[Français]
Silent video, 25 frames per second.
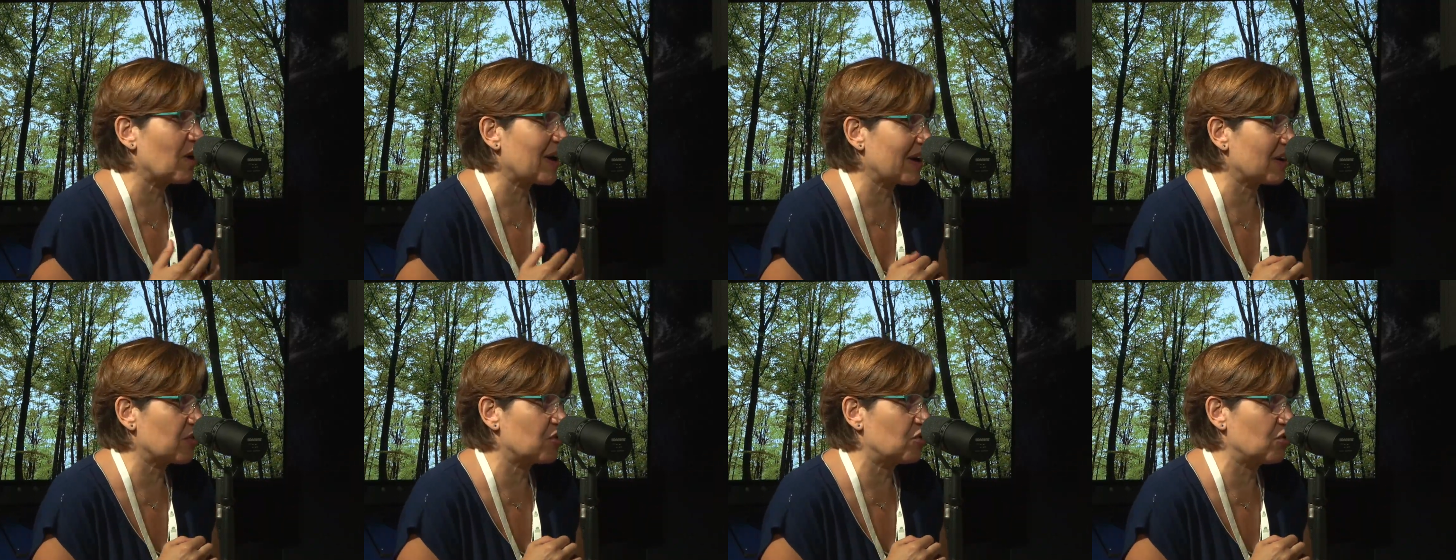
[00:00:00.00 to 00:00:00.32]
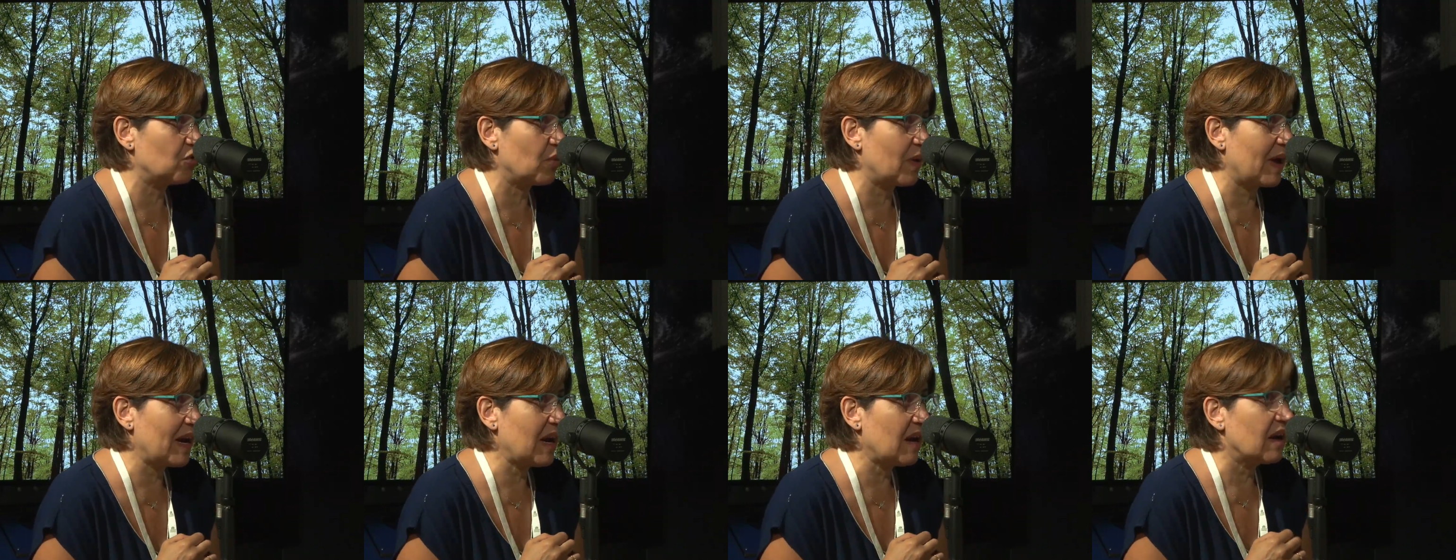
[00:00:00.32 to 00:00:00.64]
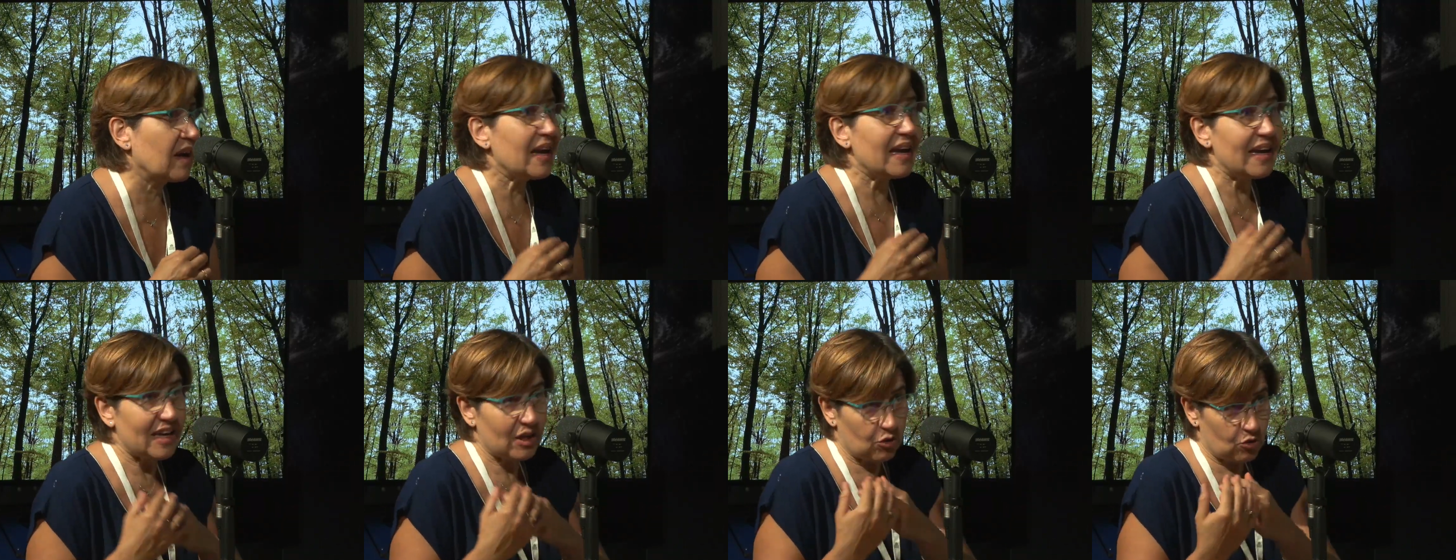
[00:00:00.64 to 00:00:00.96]
actuels
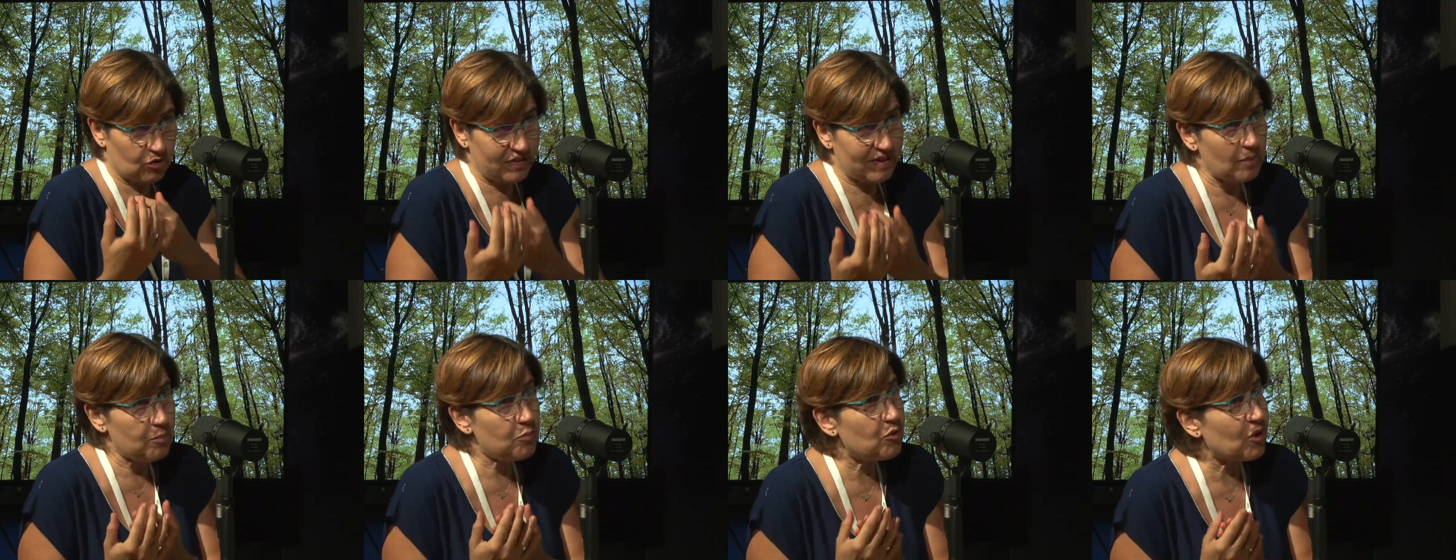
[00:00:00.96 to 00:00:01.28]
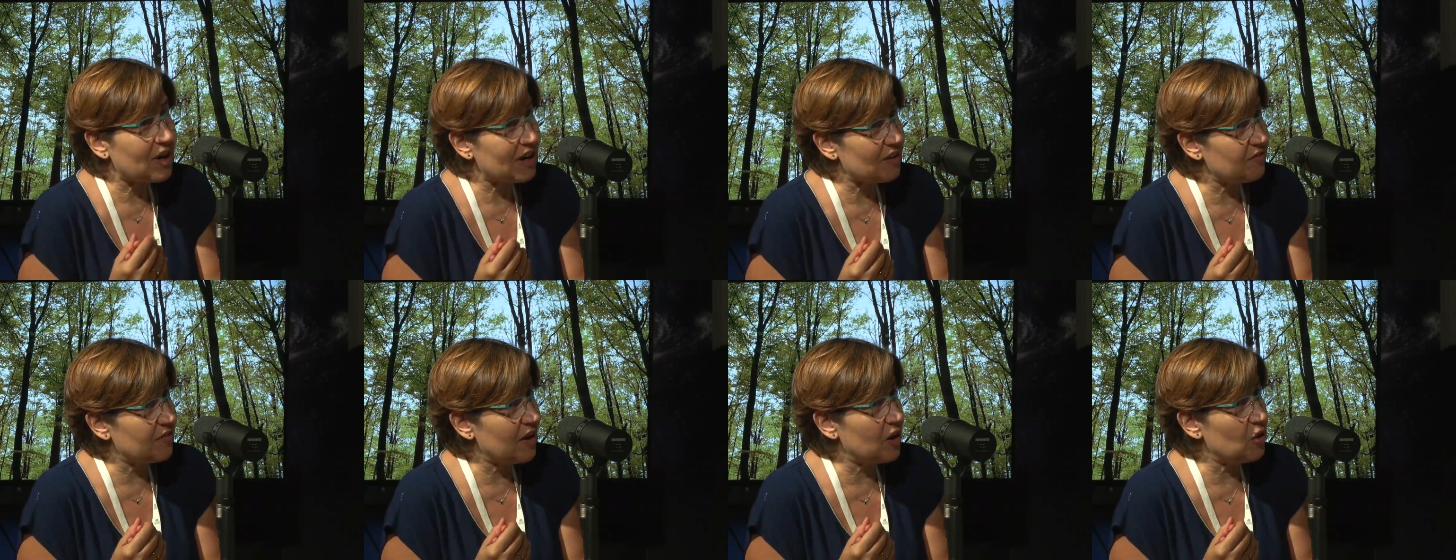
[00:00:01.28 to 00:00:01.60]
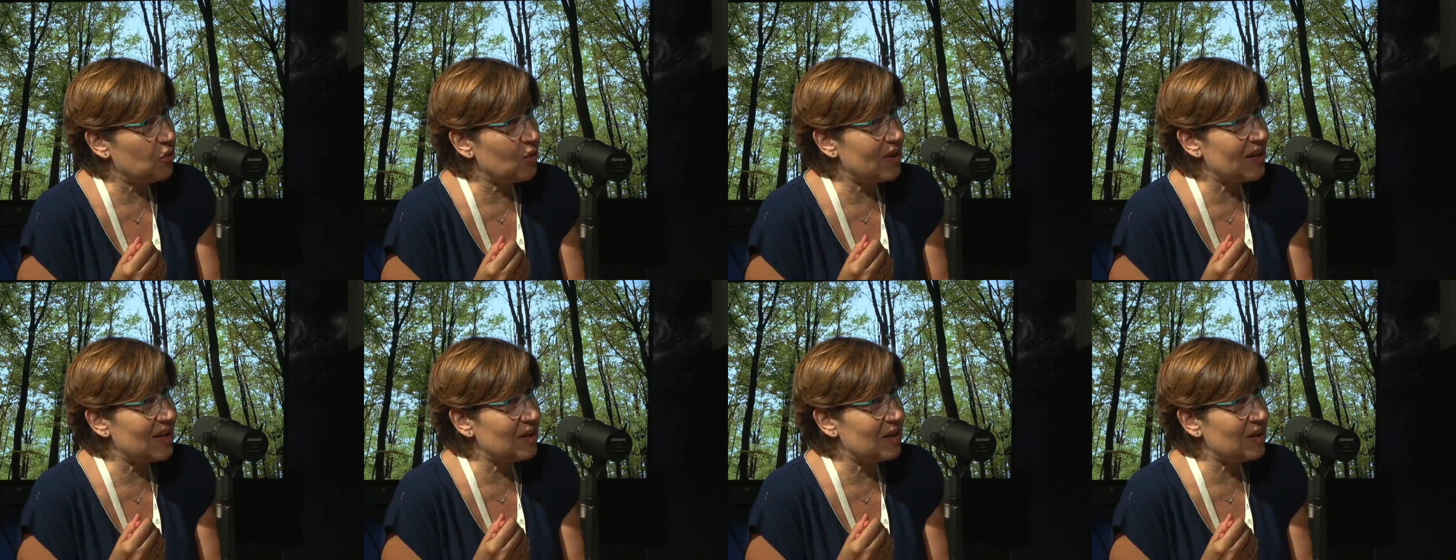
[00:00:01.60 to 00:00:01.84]
et aussi pour évaluer